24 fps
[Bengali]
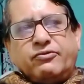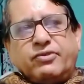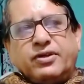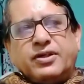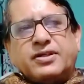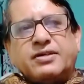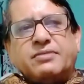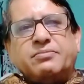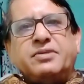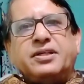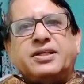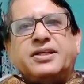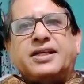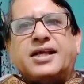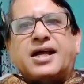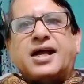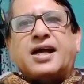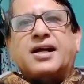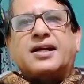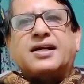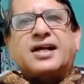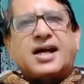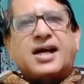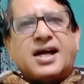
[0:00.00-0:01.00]
ভিটামিন
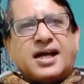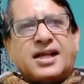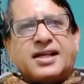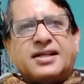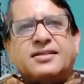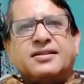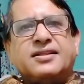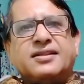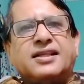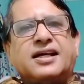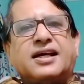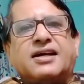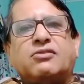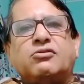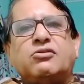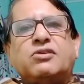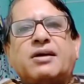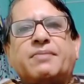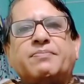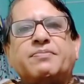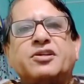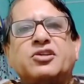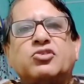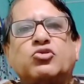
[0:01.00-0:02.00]
না খান তাহলে
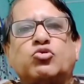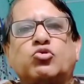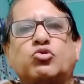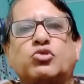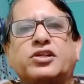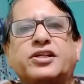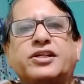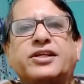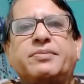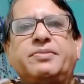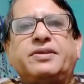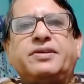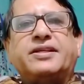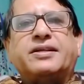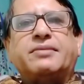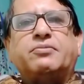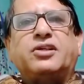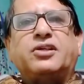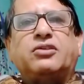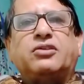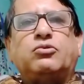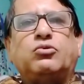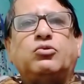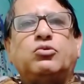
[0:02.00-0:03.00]
আপনার শরীরে
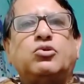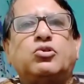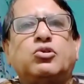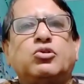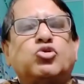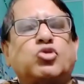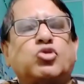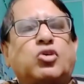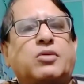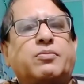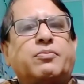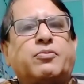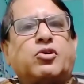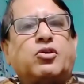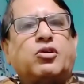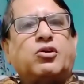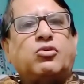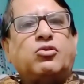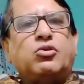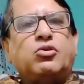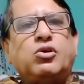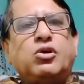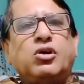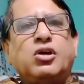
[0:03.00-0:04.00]
ভিটামিনগুলোর
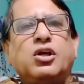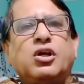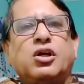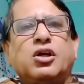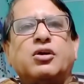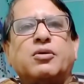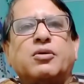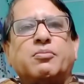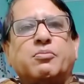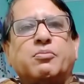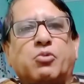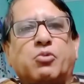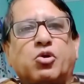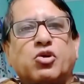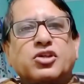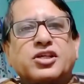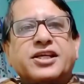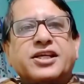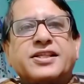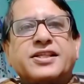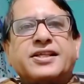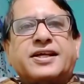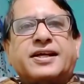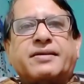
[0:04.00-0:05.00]
সরবরাহ
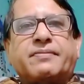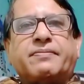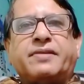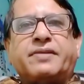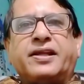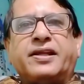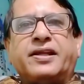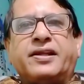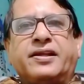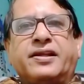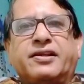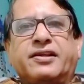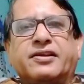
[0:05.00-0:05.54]
বজায় থাকবে